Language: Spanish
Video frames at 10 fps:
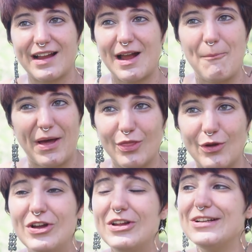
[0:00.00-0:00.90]

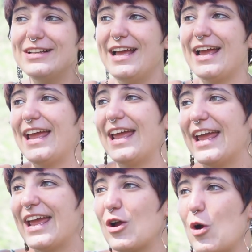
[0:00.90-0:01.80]
acampando.
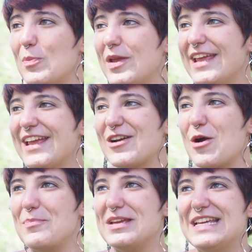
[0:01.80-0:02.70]
Eh, con, mi,
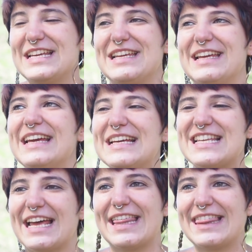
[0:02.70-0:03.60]
con mi
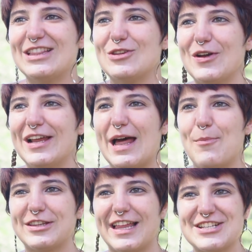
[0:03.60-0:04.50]
chalecito en la
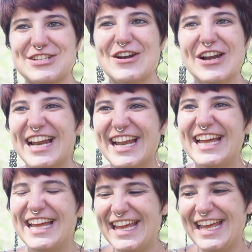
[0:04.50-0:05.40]
Puerta del Sol
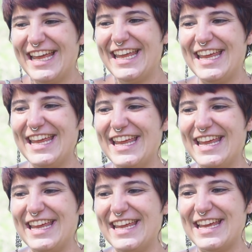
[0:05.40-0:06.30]

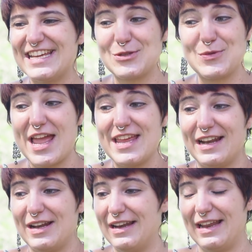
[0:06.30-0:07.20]
y estuve ahí
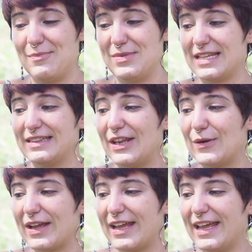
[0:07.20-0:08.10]
el, mes
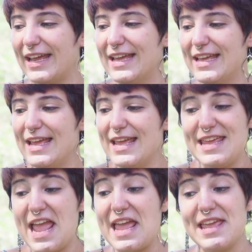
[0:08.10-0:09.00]
entero que,
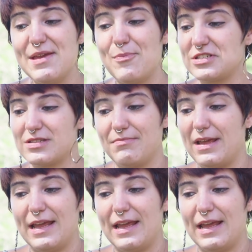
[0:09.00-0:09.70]
y ahí pues se